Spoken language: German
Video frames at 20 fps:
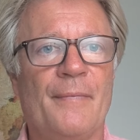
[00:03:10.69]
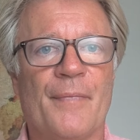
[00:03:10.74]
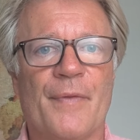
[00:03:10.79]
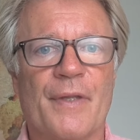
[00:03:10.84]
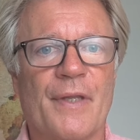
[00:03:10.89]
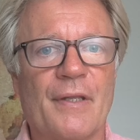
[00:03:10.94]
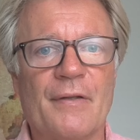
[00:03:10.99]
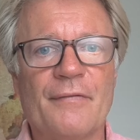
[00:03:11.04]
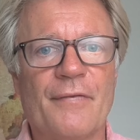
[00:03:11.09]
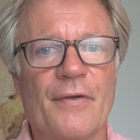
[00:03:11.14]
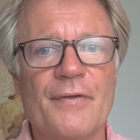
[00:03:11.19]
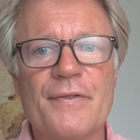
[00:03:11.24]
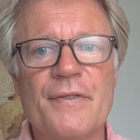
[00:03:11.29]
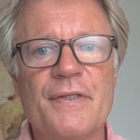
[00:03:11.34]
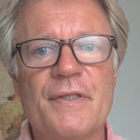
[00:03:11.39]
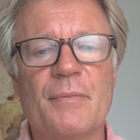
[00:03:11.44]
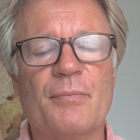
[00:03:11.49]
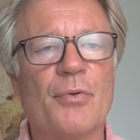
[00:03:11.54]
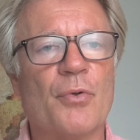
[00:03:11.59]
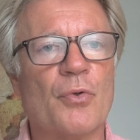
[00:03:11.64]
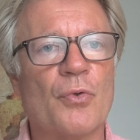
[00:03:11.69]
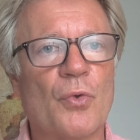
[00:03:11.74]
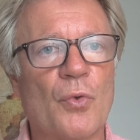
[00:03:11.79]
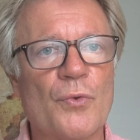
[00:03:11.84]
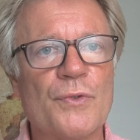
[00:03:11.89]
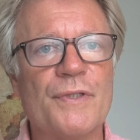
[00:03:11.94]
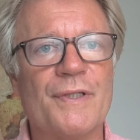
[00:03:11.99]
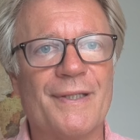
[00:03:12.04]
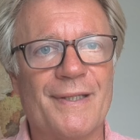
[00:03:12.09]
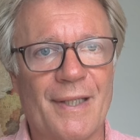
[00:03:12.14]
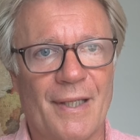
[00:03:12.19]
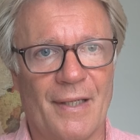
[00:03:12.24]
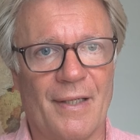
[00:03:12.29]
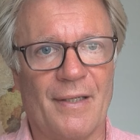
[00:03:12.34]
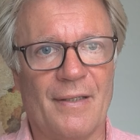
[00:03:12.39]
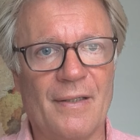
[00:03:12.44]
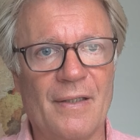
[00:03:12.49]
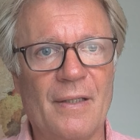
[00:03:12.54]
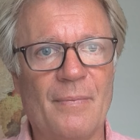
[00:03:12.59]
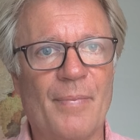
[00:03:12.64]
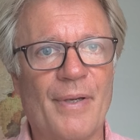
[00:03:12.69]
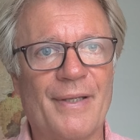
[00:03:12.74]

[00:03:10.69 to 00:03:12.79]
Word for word: Jedenfalls ist der Prognose Technik,